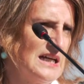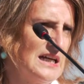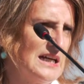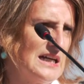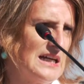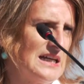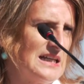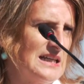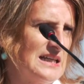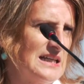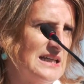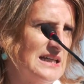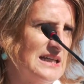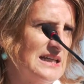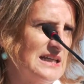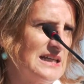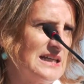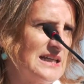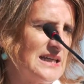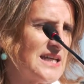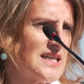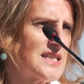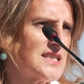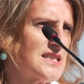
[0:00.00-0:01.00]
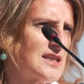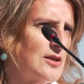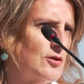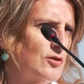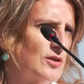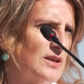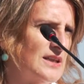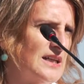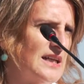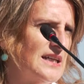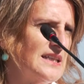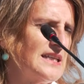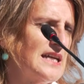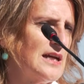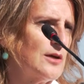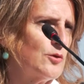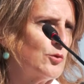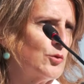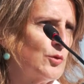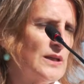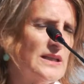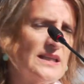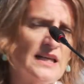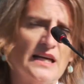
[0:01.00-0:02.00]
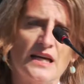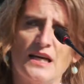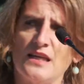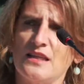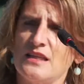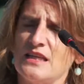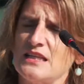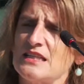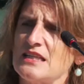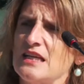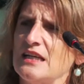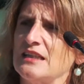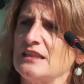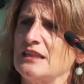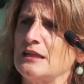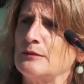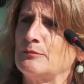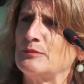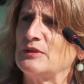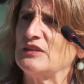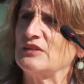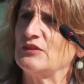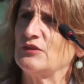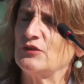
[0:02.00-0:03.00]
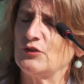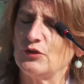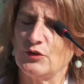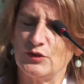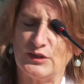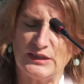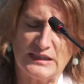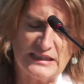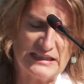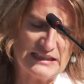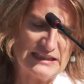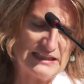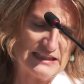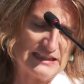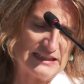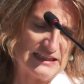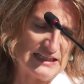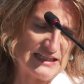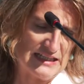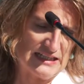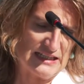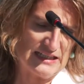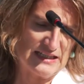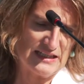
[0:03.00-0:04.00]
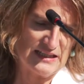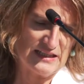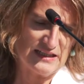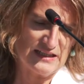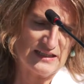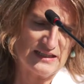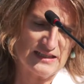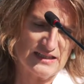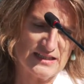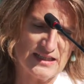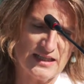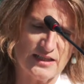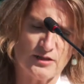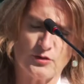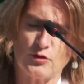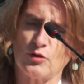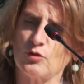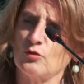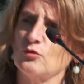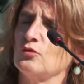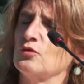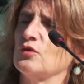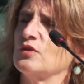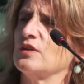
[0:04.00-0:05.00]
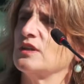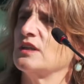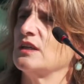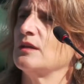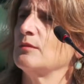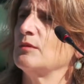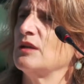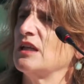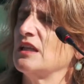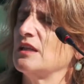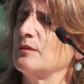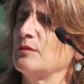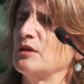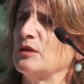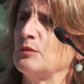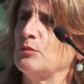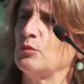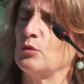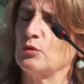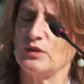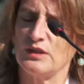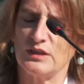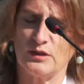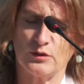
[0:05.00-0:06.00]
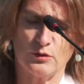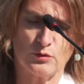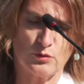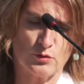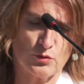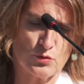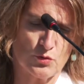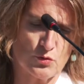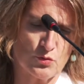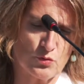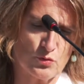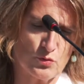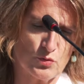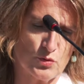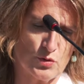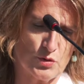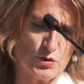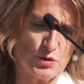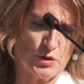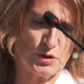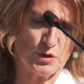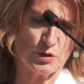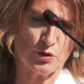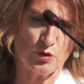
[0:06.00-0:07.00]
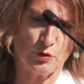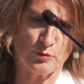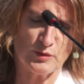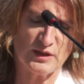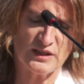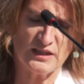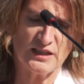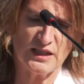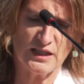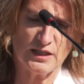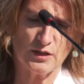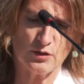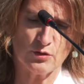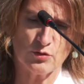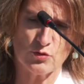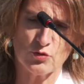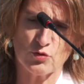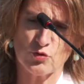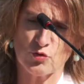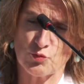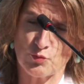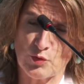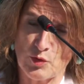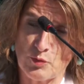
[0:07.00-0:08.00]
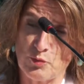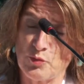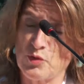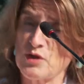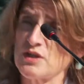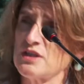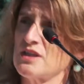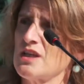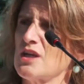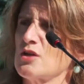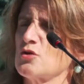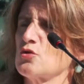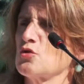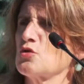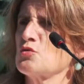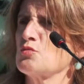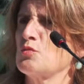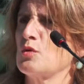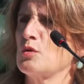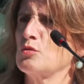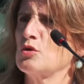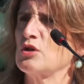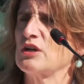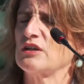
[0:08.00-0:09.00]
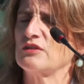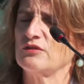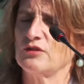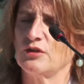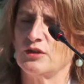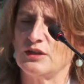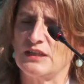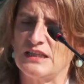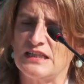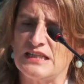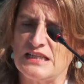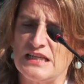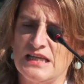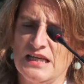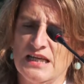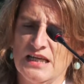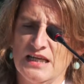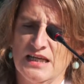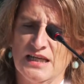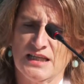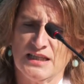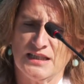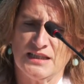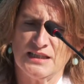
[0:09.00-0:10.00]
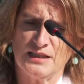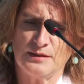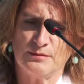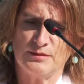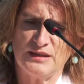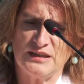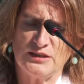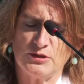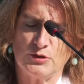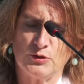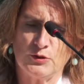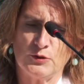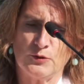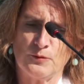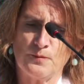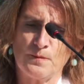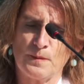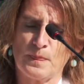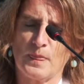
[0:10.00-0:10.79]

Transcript: a la extraordinaria crueldad, a esa etapa adicional en la que se introduce Vladimir Putin con sus eh, comentarios, sus propuestas, sus provocaciones, llevando